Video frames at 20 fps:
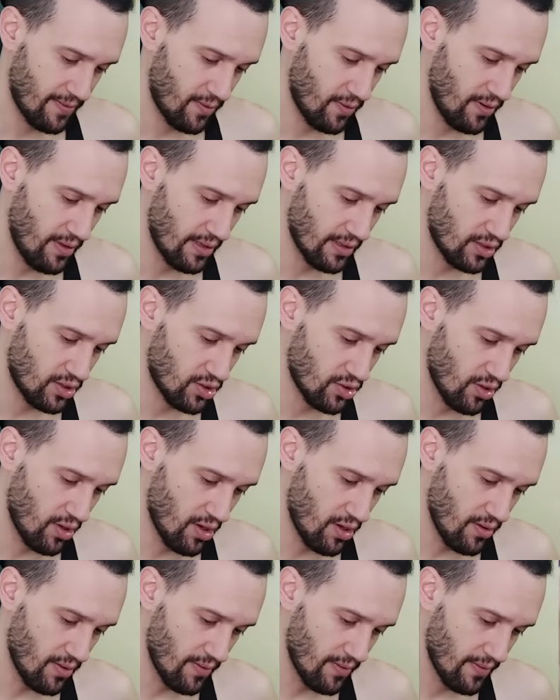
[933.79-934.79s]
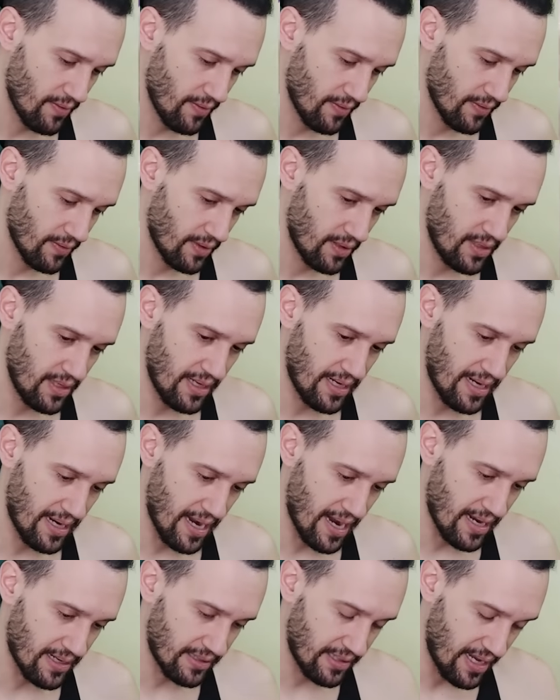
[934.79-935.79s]
Olha só que
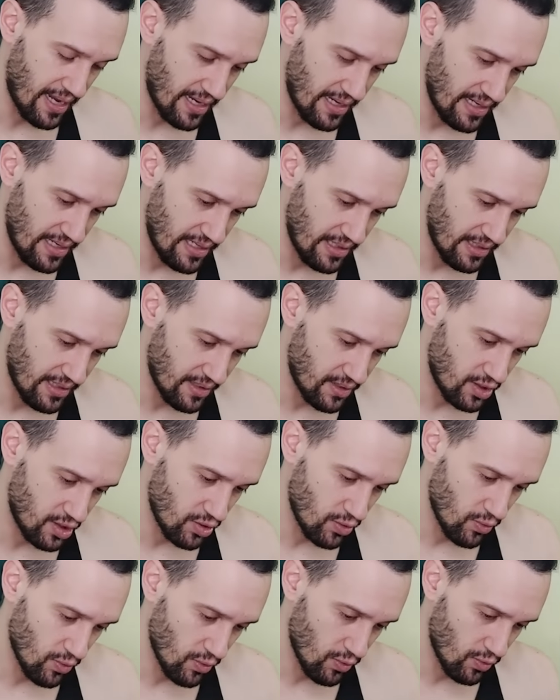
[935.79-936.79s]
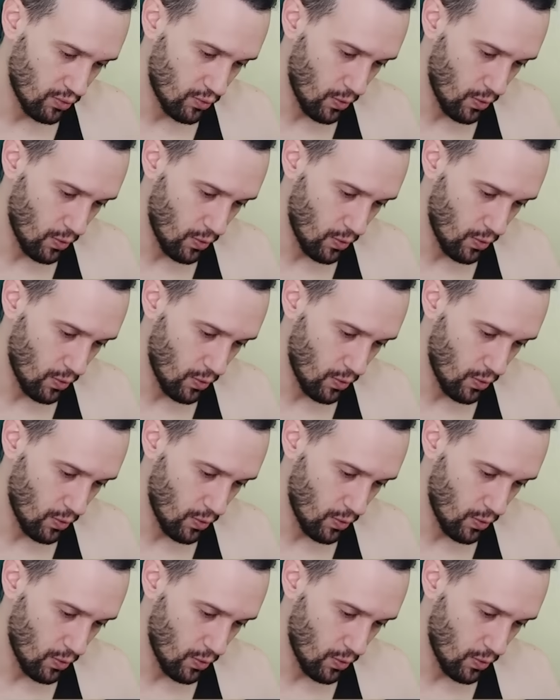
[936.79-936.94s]
carta linda de ouro.